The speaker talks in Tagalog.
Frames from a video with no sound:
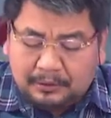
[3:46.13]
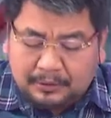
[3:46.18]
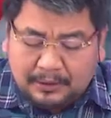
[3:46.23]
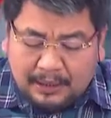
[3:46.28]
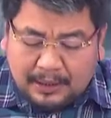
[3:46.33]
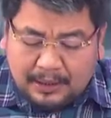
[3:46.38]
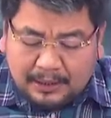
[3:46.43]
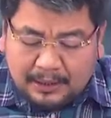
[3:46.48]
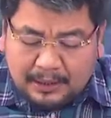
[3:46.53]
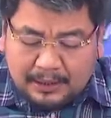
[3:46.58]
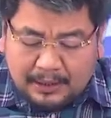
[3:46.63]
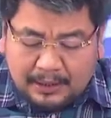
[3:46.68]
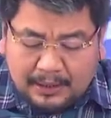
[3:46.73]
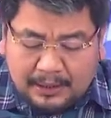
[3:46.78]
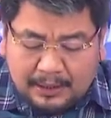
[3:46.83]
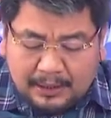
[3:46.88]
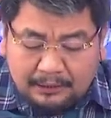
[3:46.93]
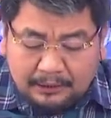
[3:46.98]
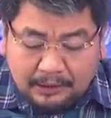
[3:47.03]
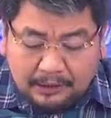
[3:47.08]
ng
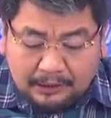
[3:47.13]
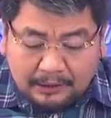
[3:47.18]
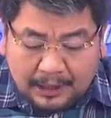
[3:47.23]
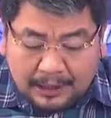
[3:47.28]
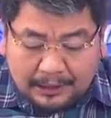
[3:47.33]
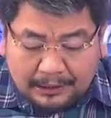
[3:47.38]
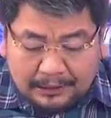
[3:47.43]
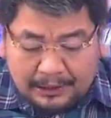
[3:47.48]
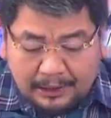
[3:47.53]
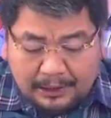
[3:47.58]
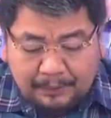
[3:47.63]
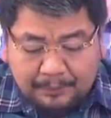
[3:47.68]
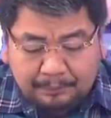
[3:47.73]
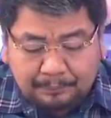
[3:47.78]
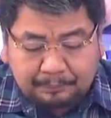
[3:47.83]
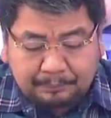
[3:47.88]
uh, detalye